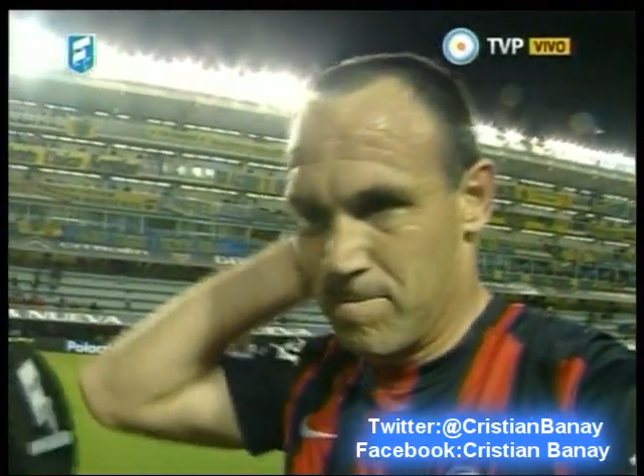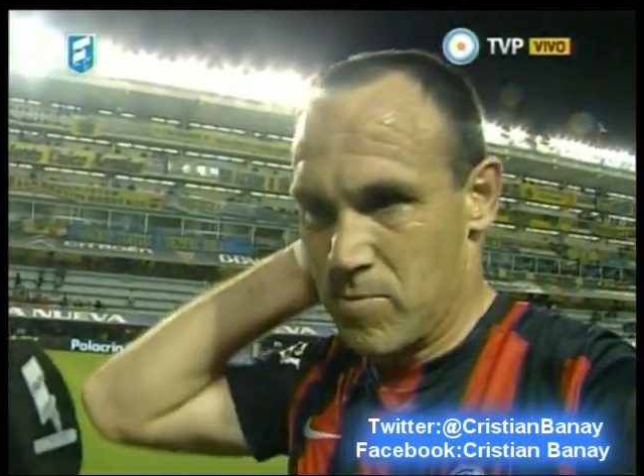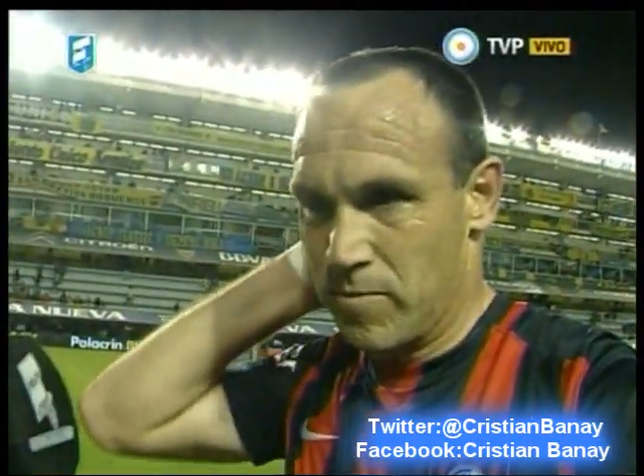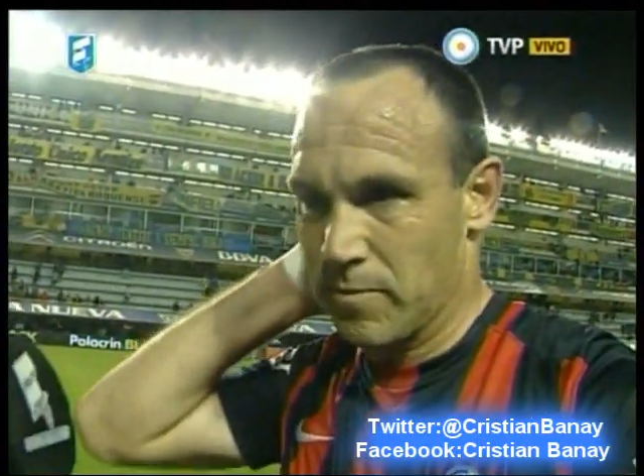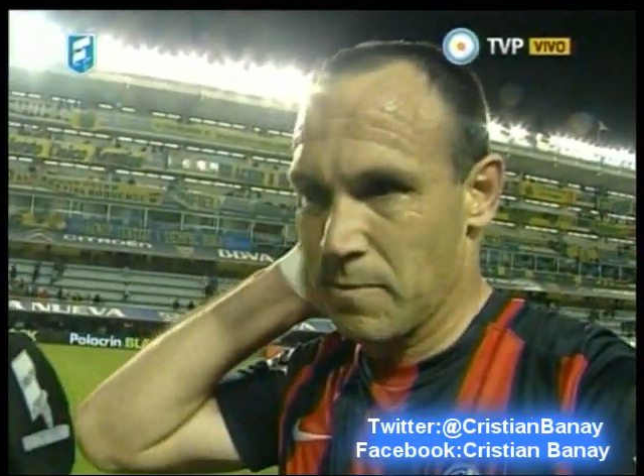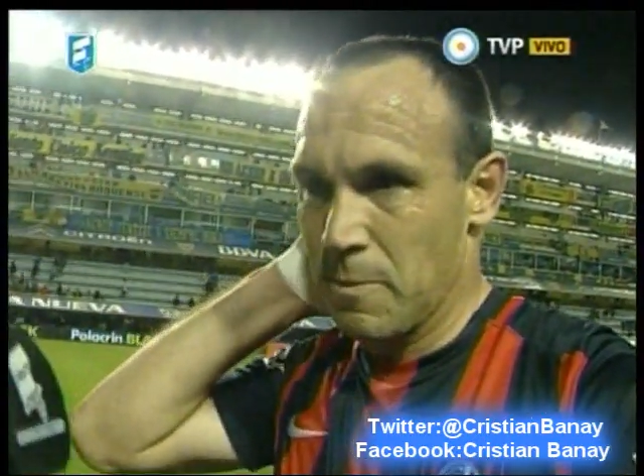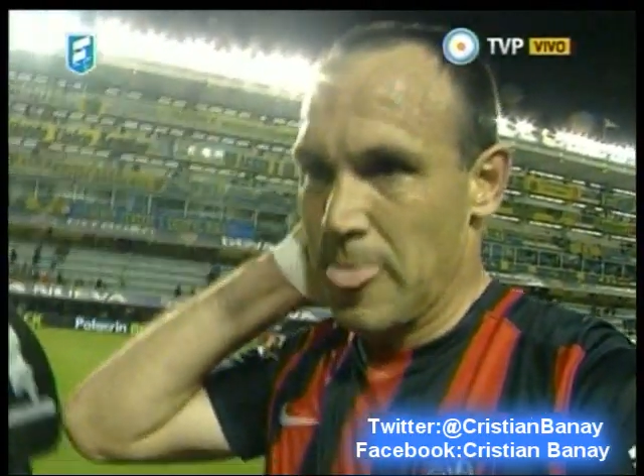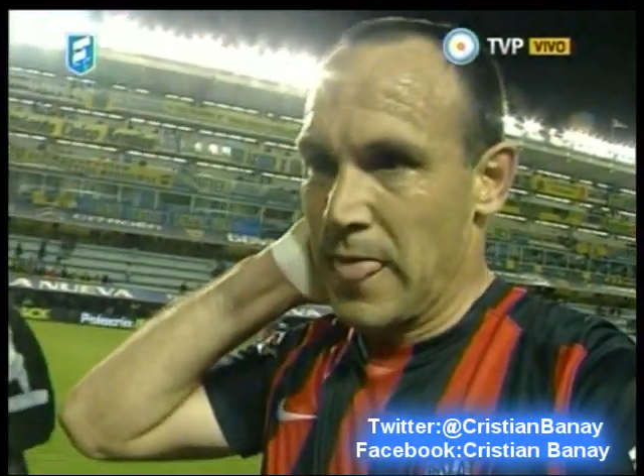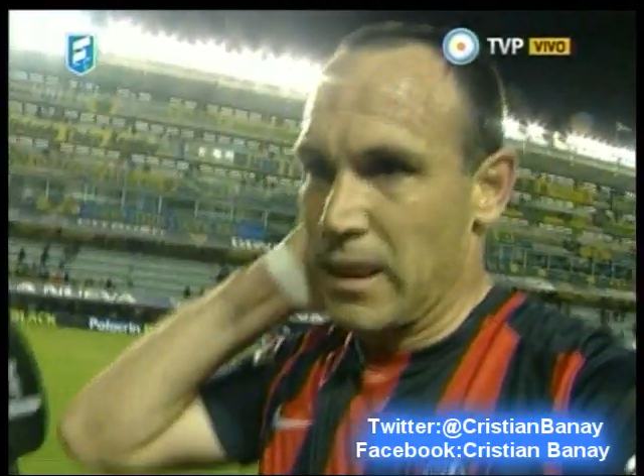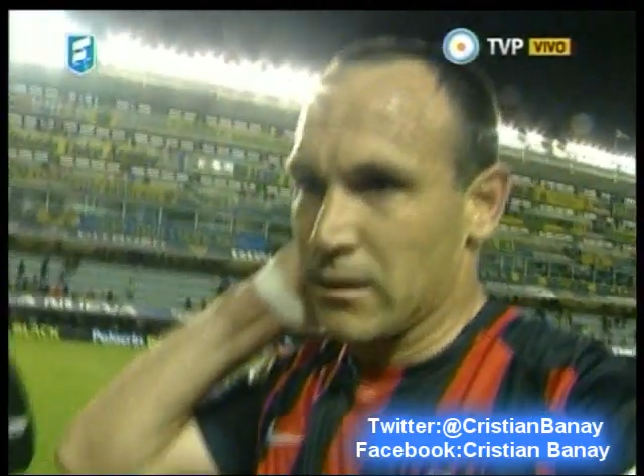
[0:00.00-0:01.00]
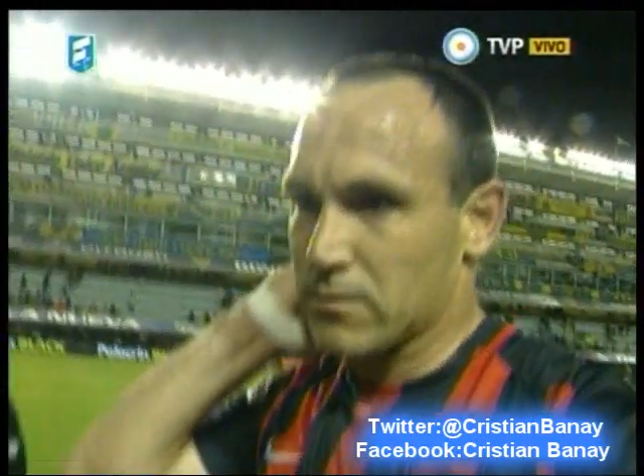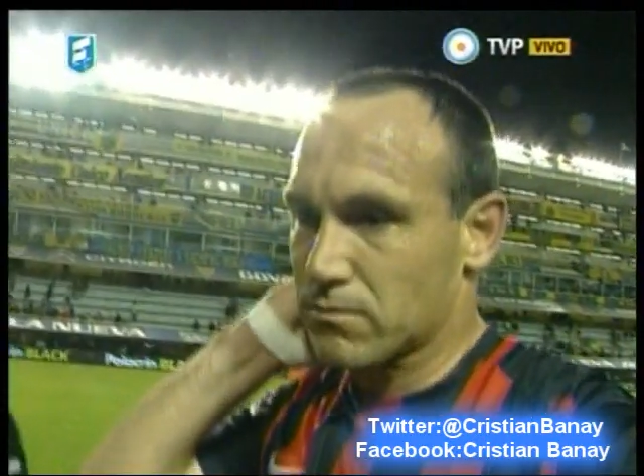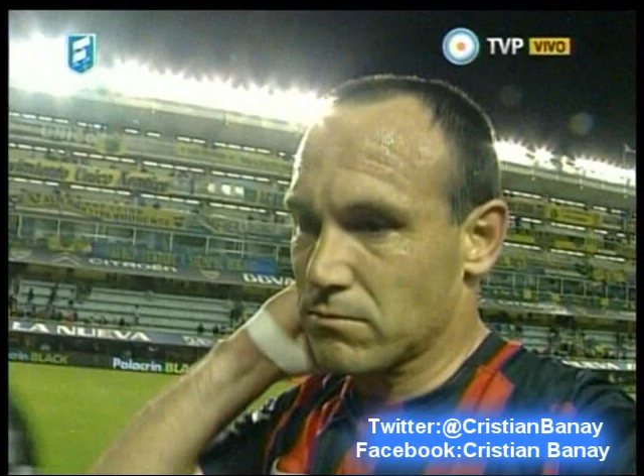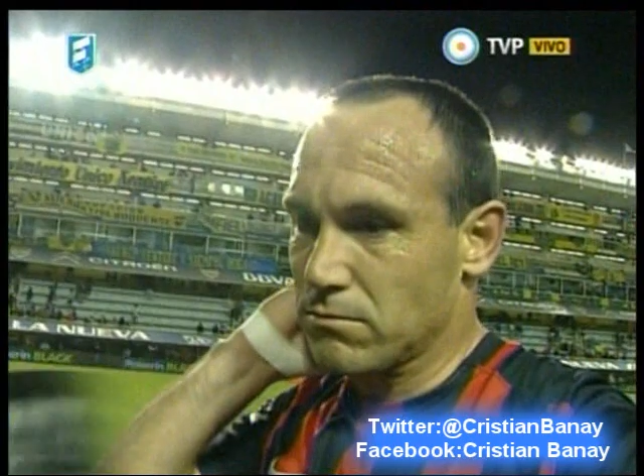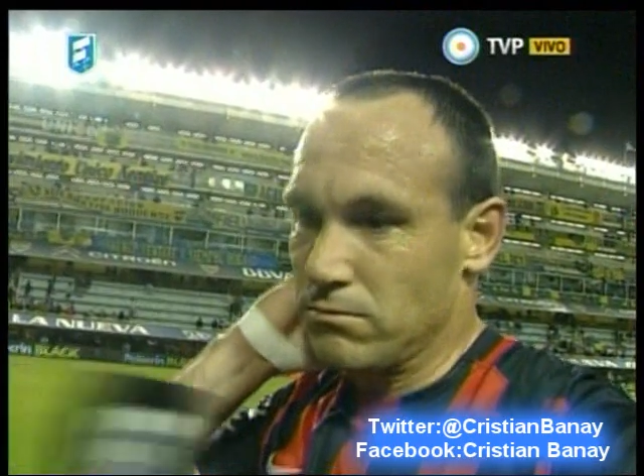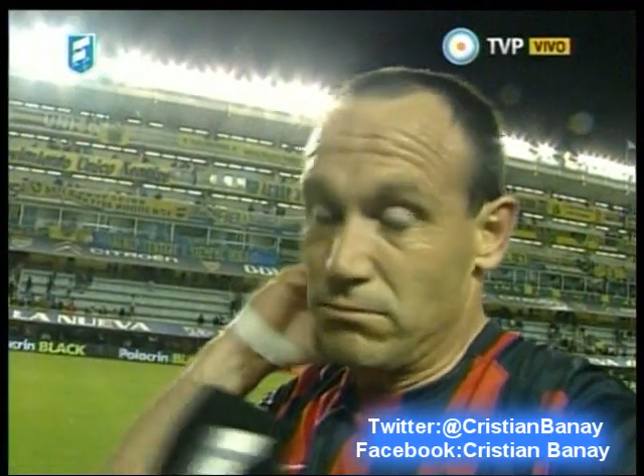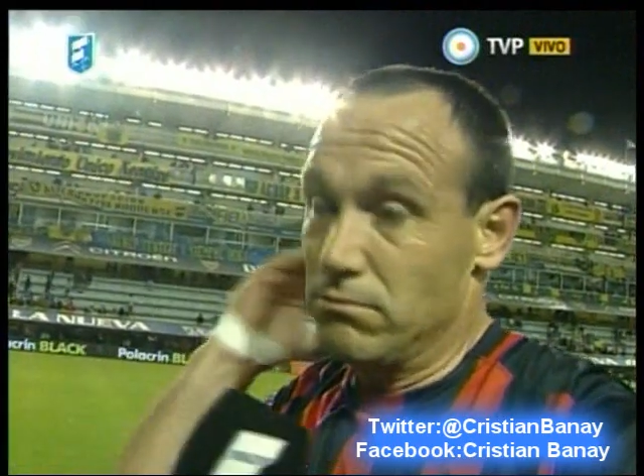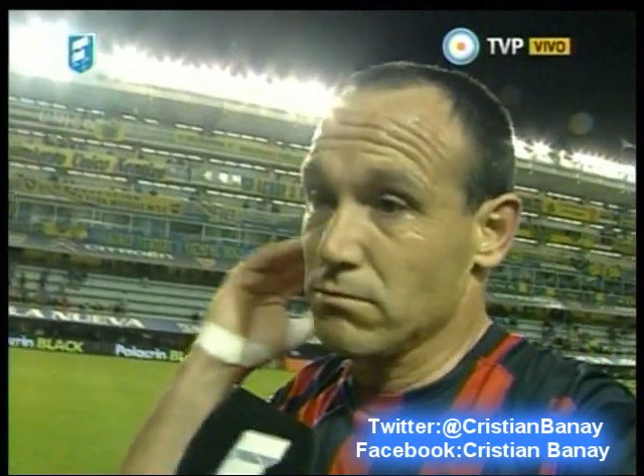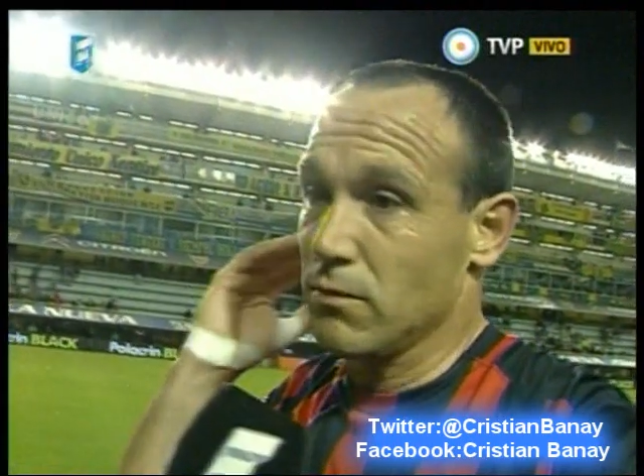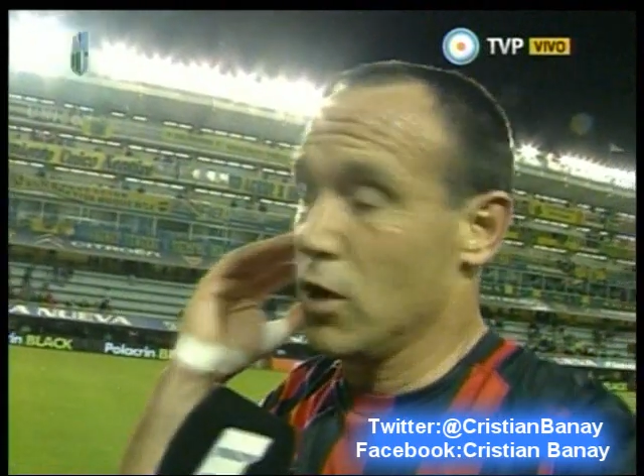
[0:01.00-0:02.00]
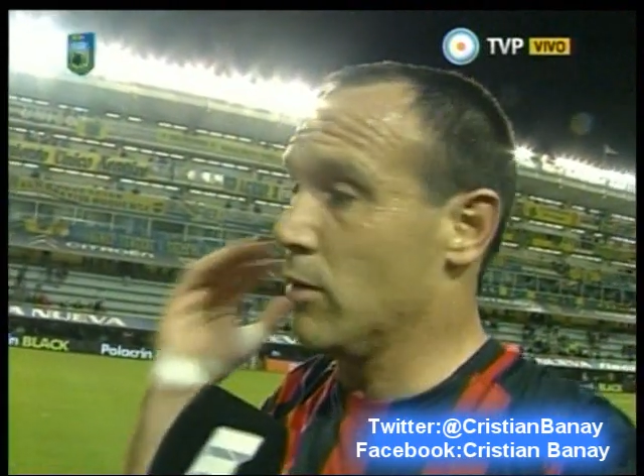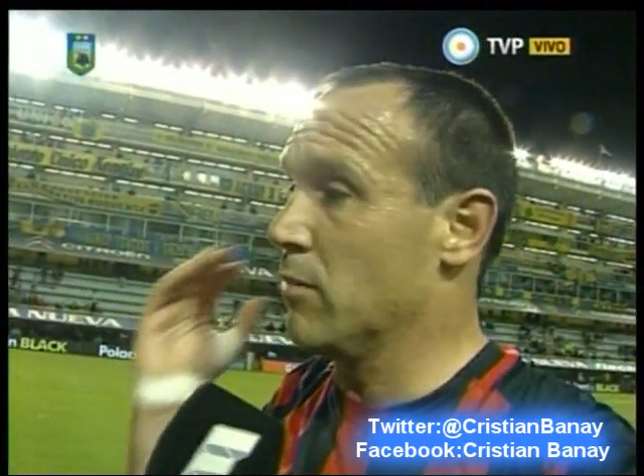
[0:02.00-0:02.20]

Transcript: Me acuerdo ahora lo del Pitu Barrientos, ¿no?